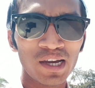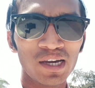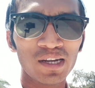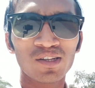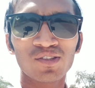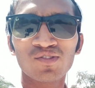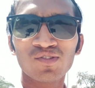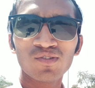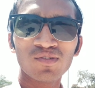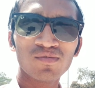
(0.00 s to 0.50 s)
है
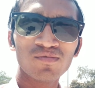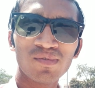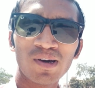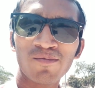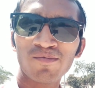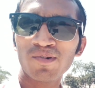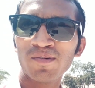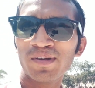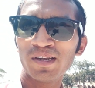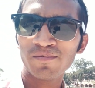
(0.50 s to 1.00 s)
ना तो
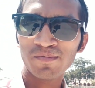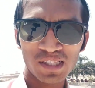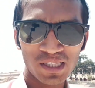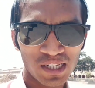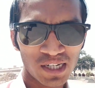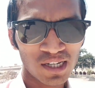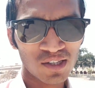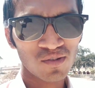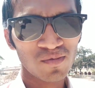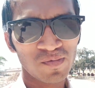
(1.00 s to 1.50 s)
आपको मैंने
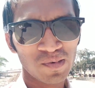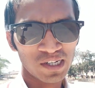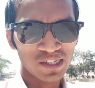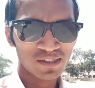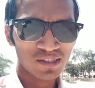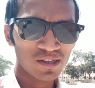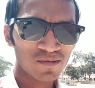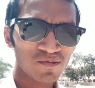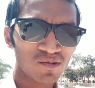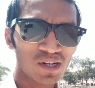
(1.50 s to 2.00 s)
मंदिर का तो
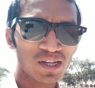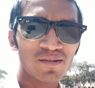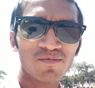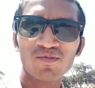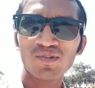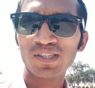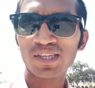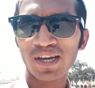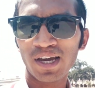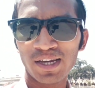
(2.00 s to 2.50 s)
परिसर पूरा
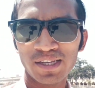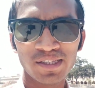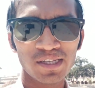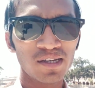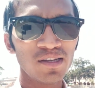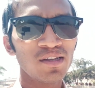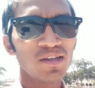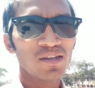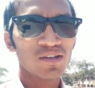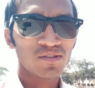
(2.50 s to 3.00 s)
आपको दिखाई
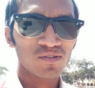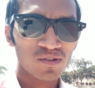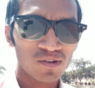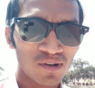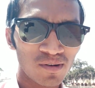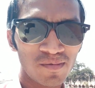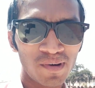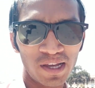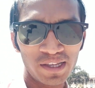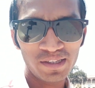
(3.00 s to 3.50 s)
दिया
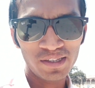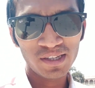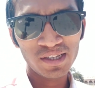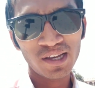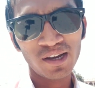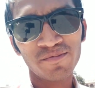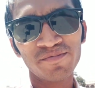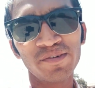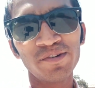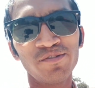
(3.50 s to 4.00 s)
तो अब
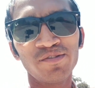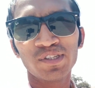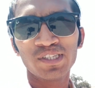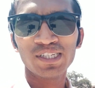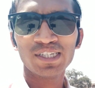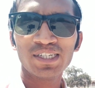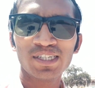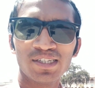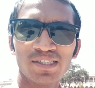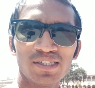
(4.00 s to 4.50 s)
आइए यहाँ पे
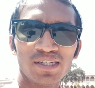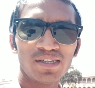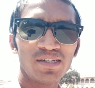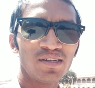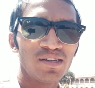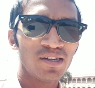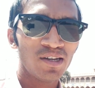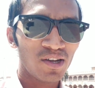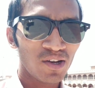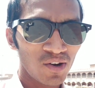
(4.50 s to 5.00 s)
विज़िट कीजिए
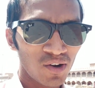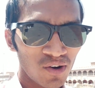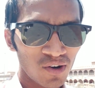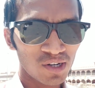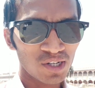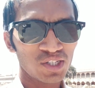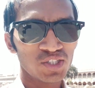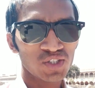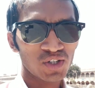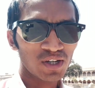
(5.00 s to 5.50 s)

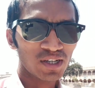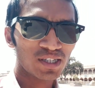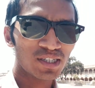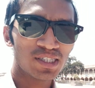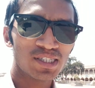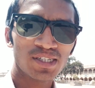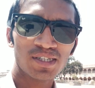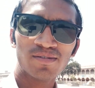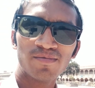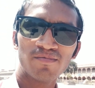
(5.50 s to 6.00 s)
और इन्जॉय
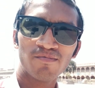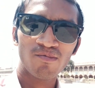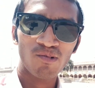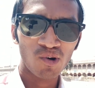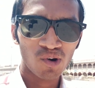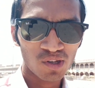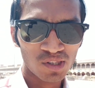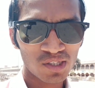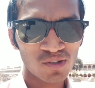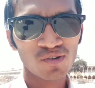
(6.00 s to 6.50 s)
कीजिए
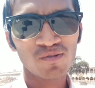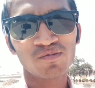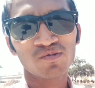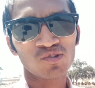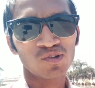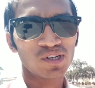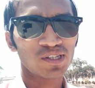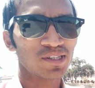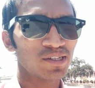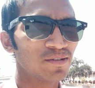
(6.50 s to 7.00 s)
बहुत ही
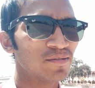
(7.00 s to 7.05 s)
खूबसूरत